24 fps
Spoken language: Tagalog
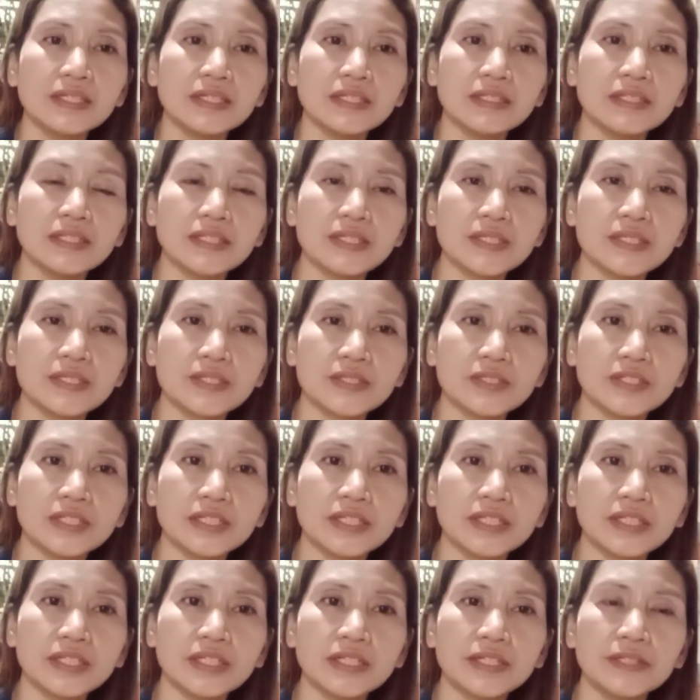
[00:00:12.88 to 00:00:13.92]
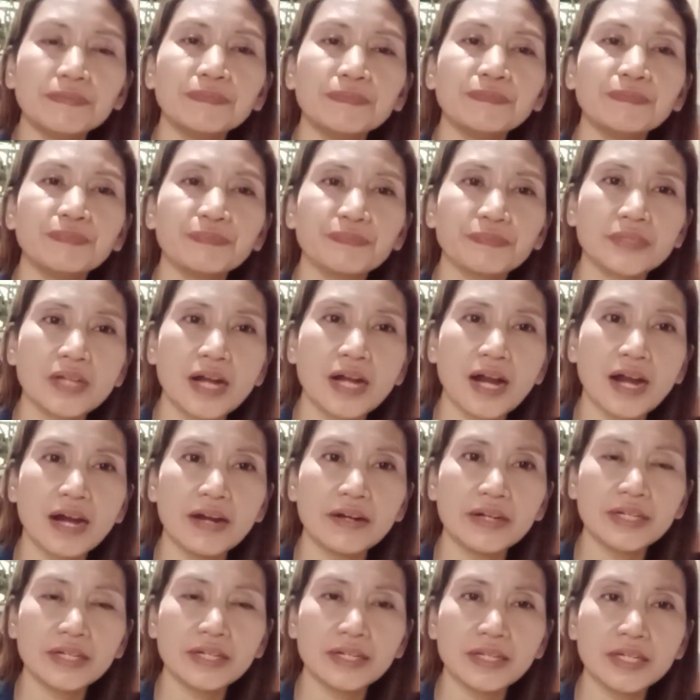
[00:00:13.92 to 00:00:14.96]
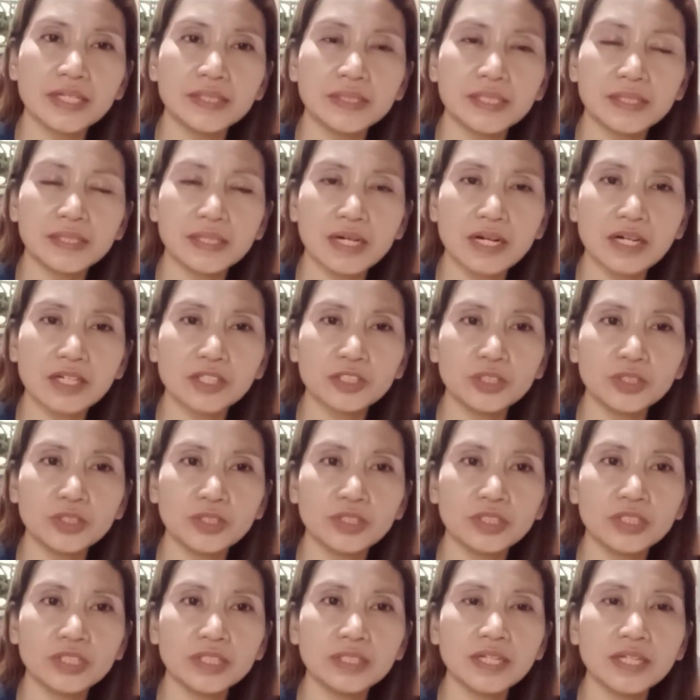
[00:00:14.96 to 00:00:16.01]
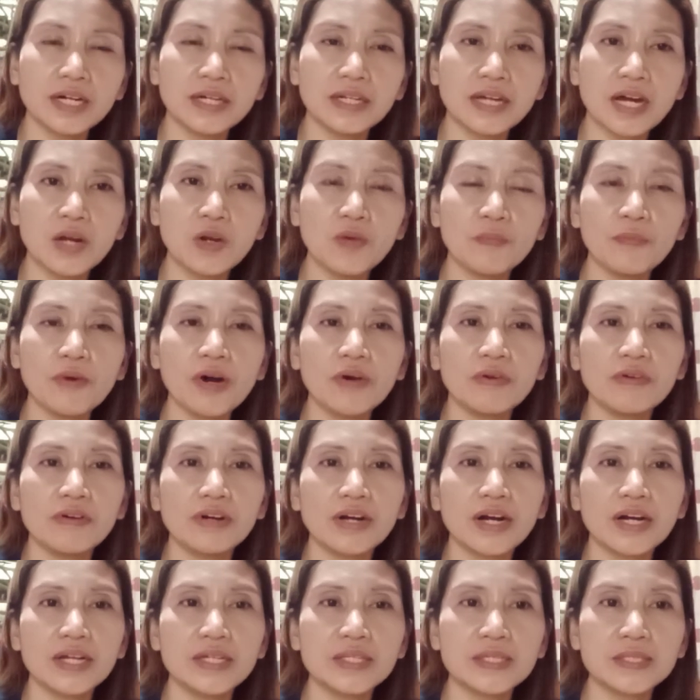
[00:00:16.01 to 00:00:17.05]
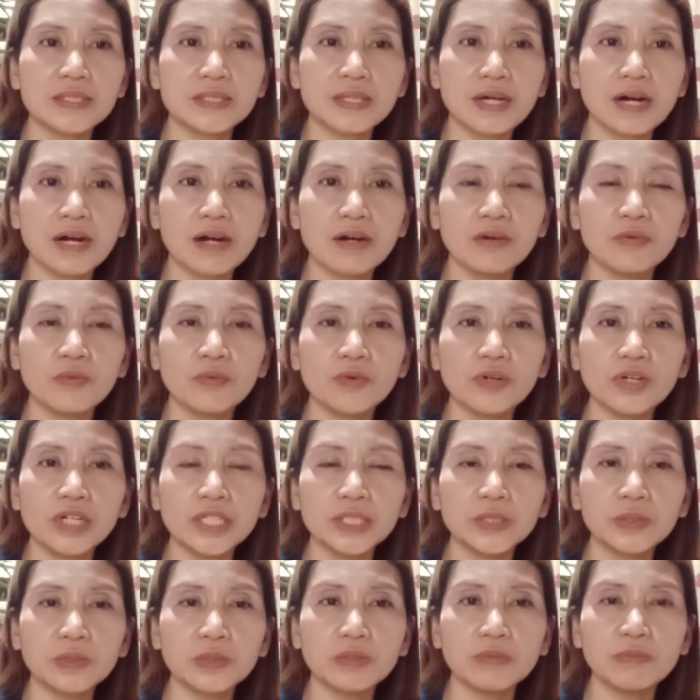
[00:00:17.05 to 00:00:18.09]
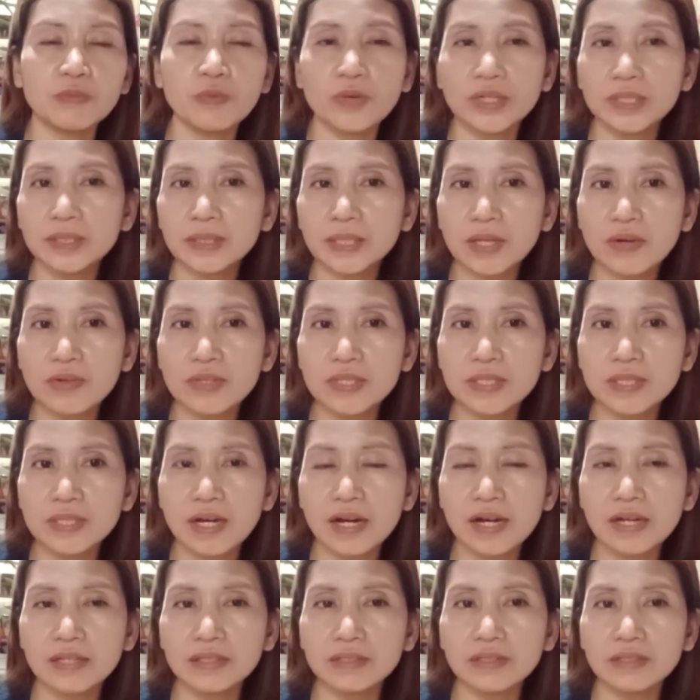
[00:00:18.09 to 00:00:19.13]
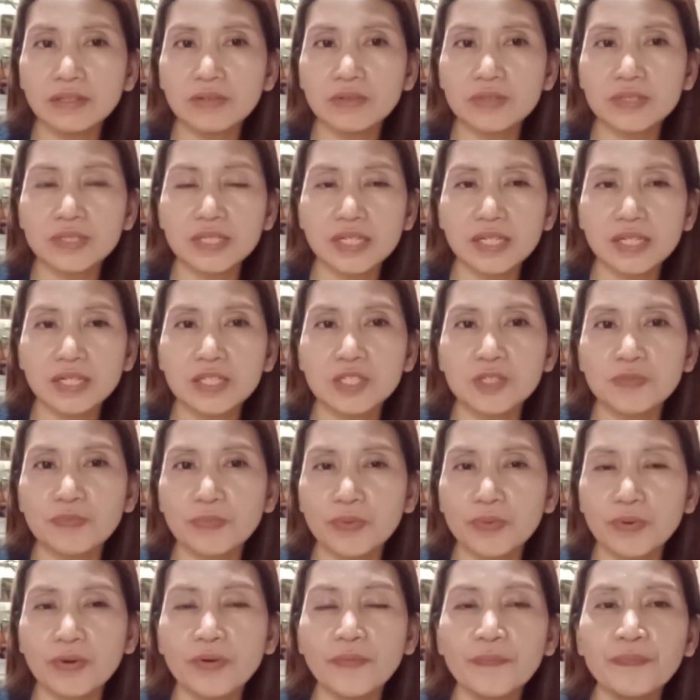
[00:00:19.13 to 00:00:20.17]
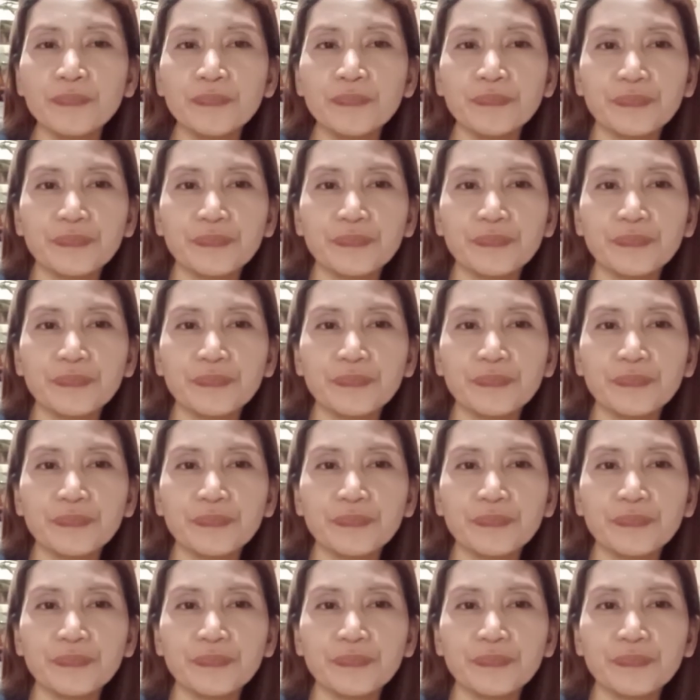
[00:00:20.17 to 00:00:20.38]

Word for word: ni Sir Harry Clint and Action. Nanalo po ako guys ng worth of 1,000 groceries po.